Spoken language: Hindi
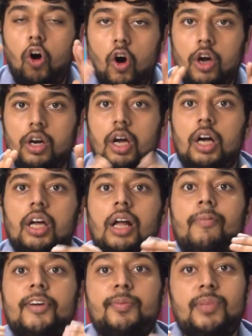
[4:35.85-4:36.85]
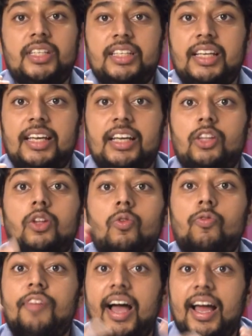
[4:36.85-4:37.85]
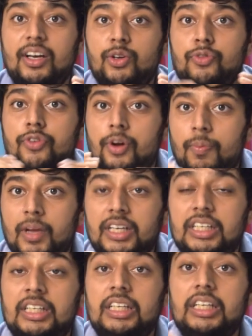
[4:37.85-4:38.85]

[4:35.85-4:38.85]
और अगर आप वन प्लस ले रहे हैं तो वैल्यू फॉर मनी